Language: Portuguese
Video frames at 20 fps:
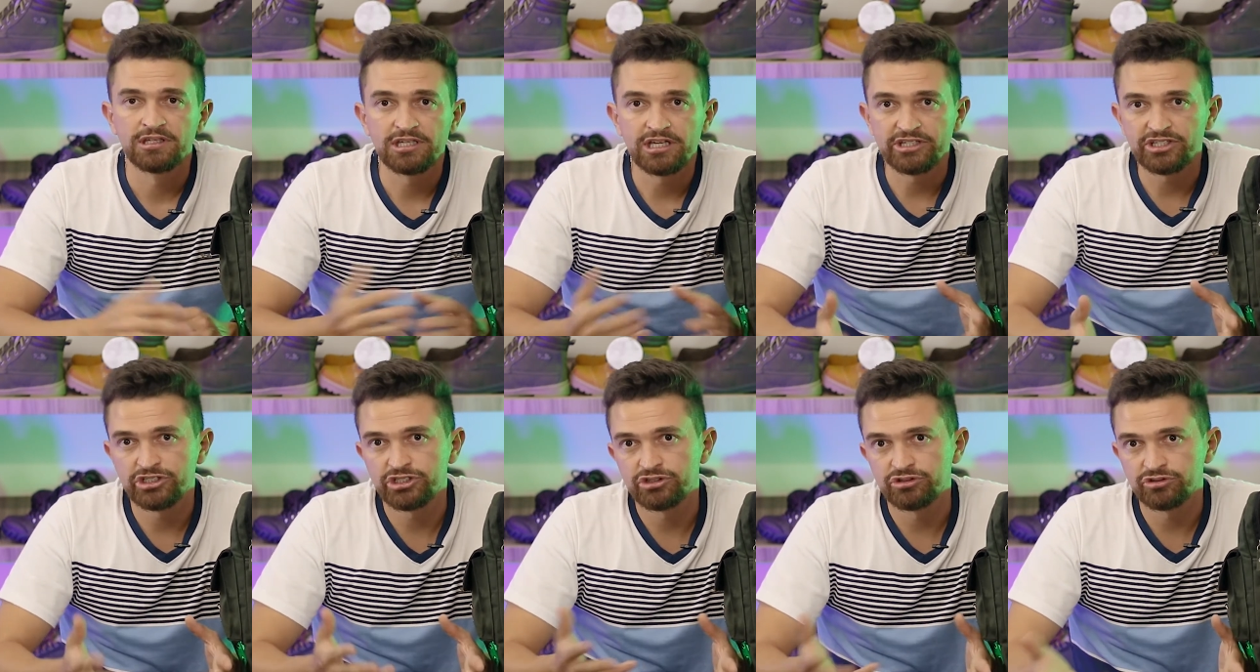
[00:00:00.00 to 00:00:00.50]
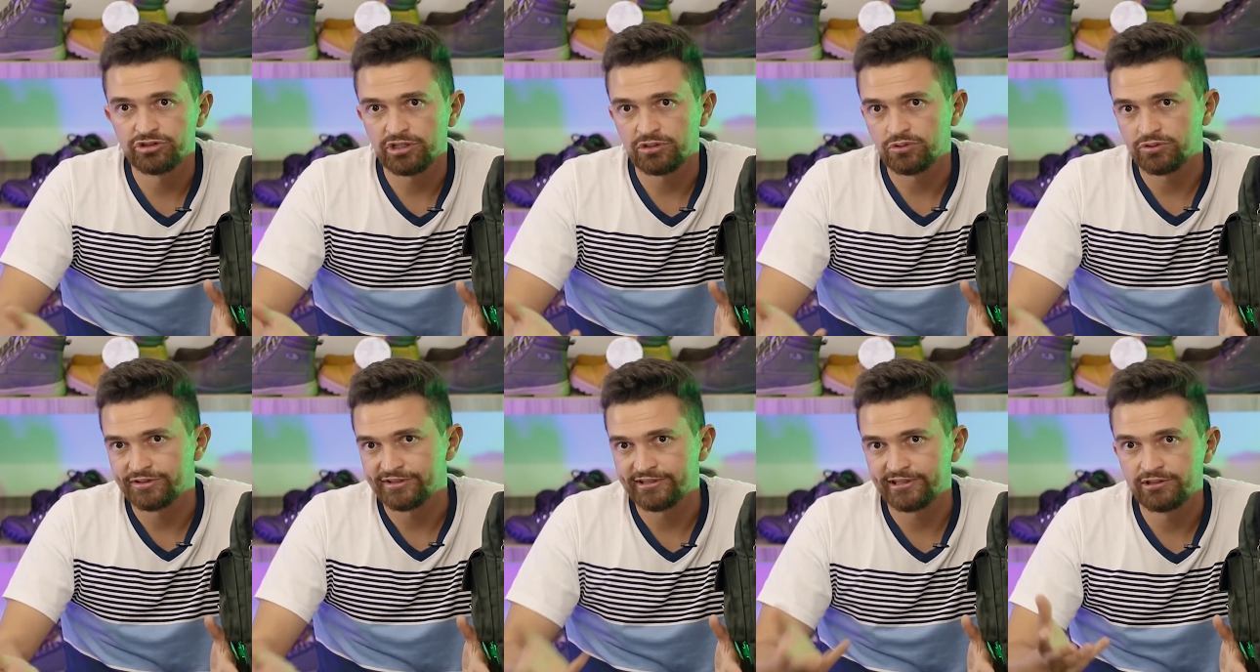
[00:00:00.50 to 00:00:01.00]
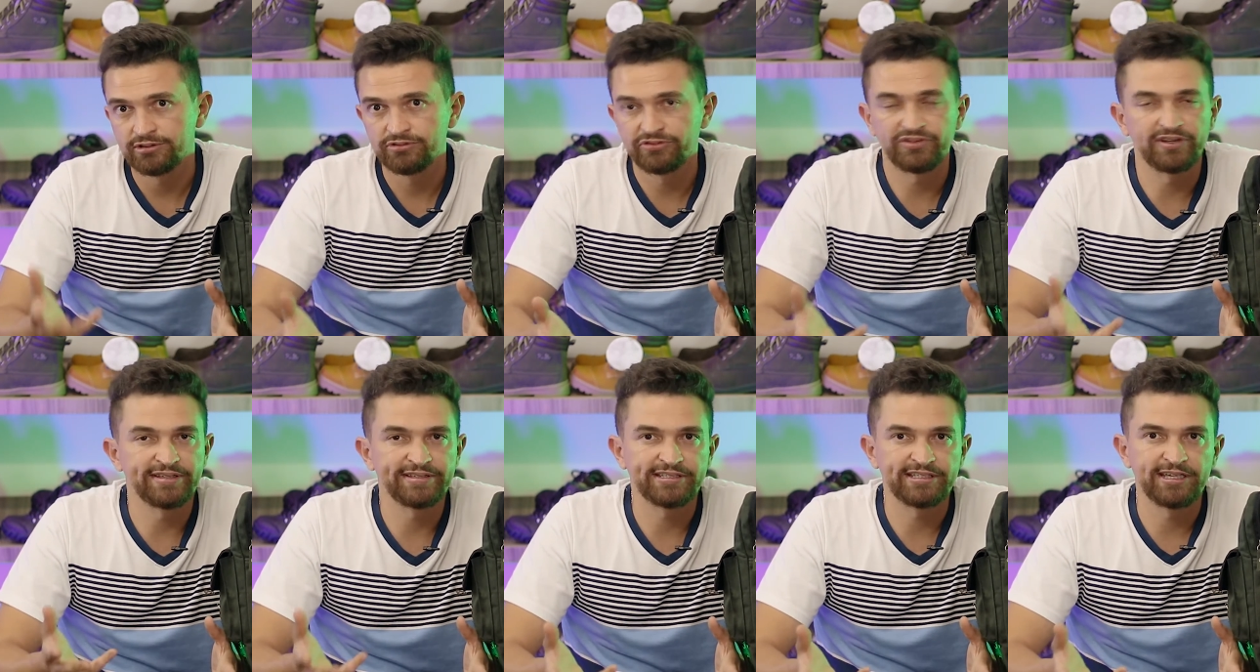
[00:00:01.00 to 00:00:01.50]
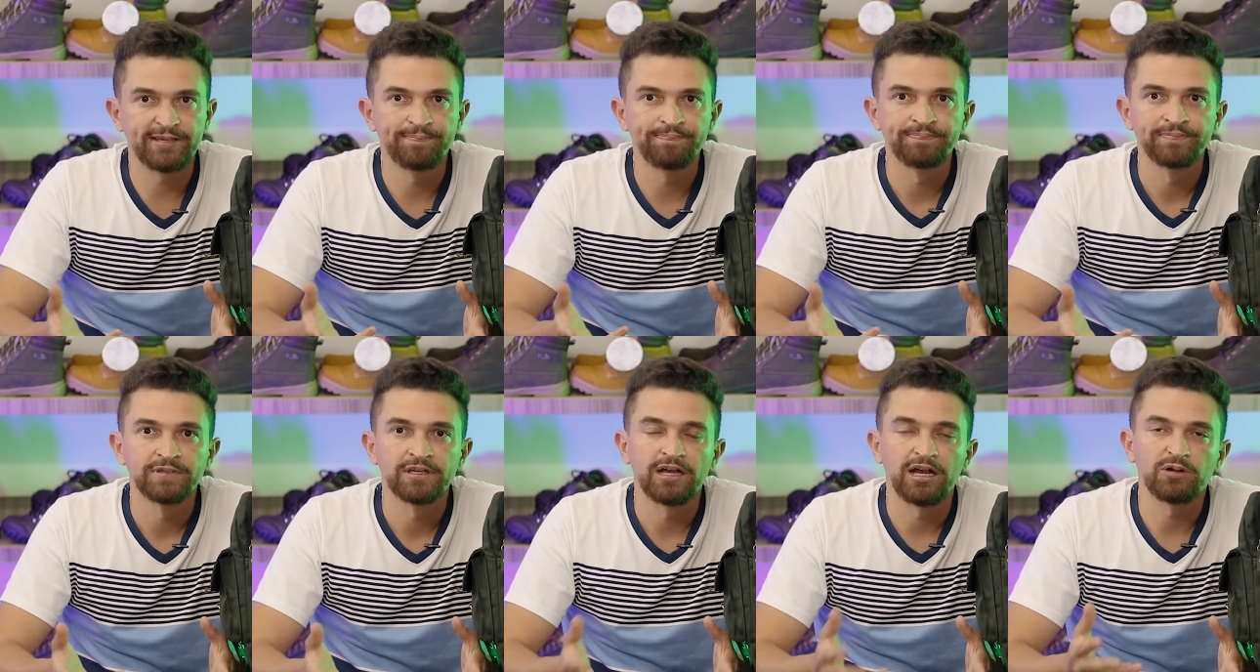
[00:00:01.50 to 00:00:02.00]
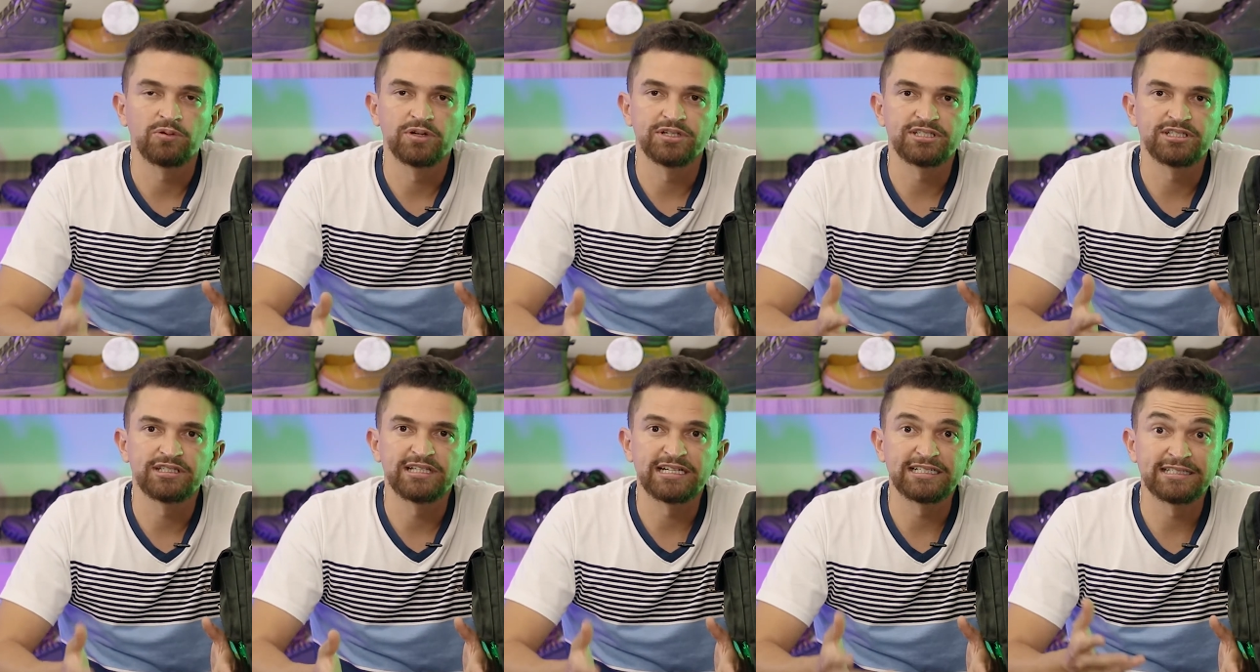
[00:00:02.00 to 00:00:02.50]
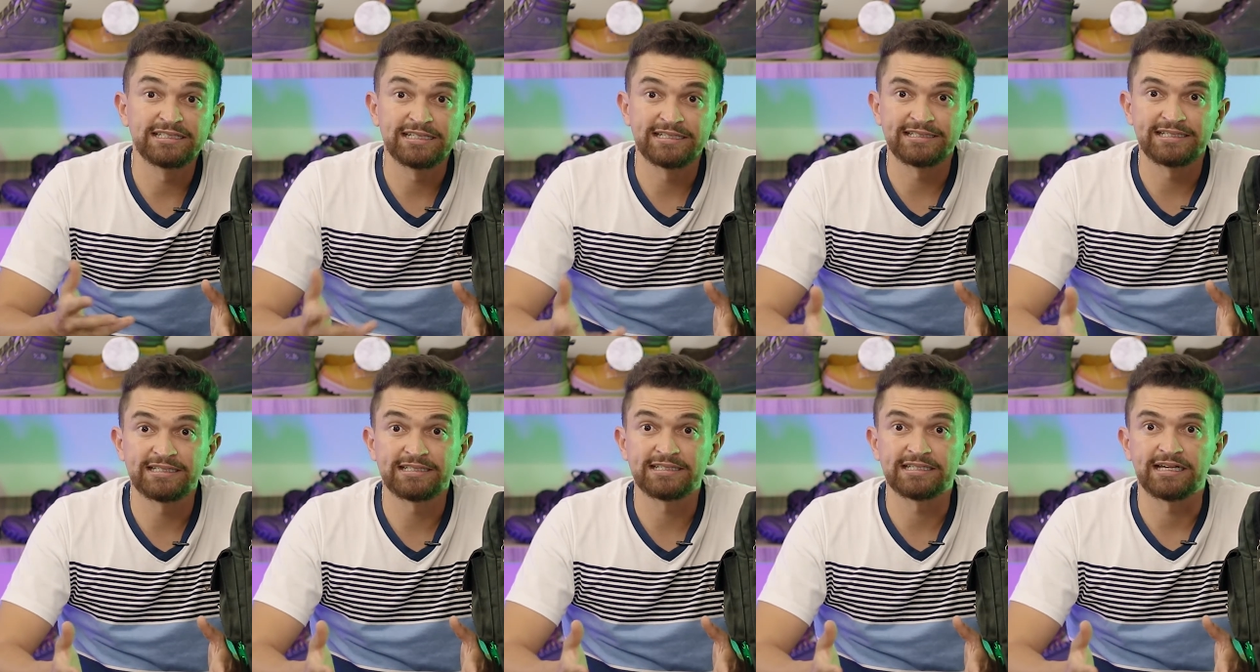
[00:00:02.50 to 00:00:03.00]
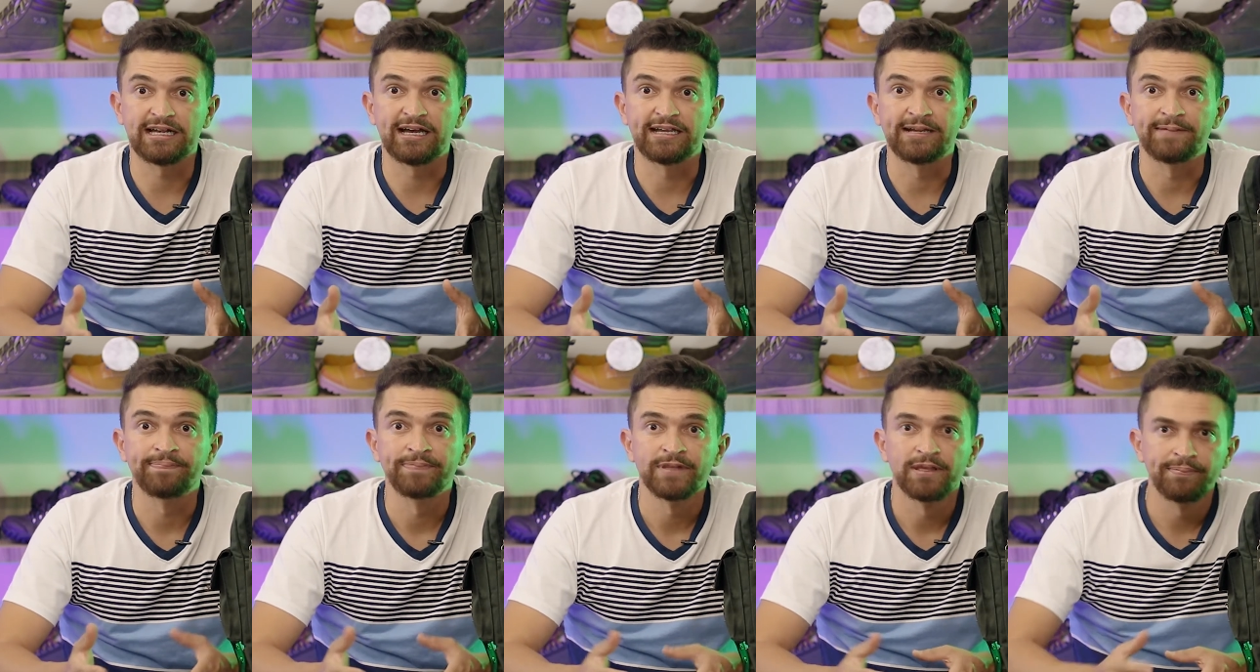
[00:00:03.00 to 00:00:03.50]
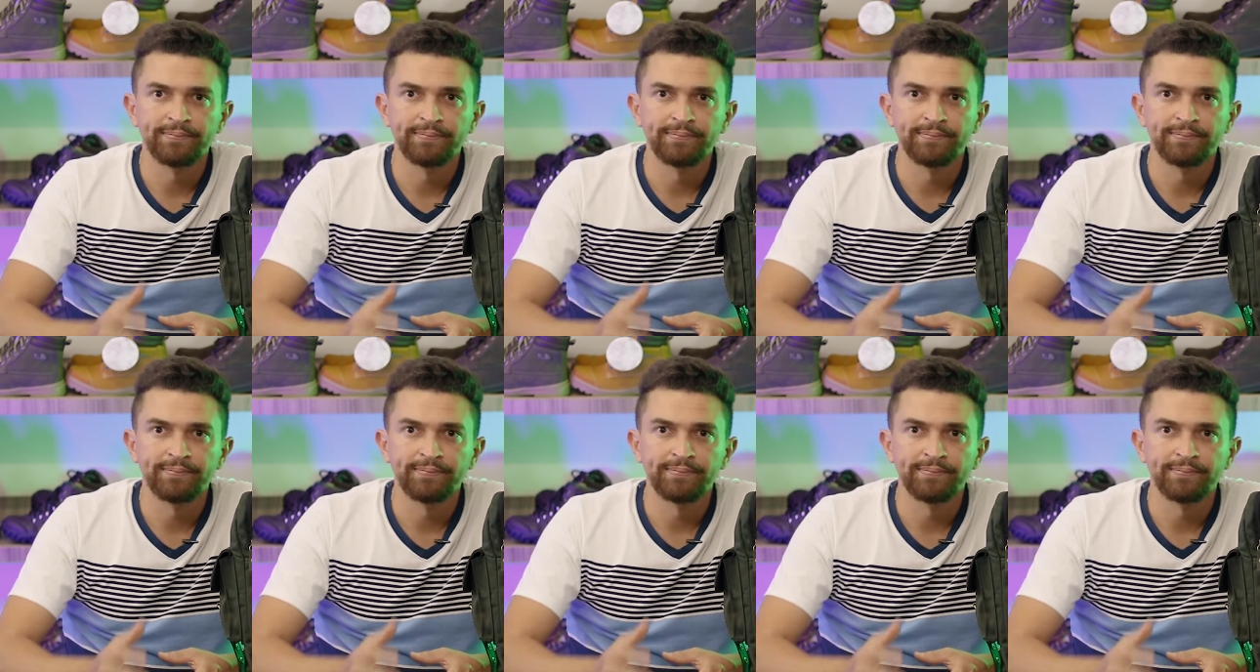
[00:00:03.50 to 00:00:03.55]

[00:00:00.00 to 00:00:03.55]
e a gente não está conseguindo fazer a quantidade necessária.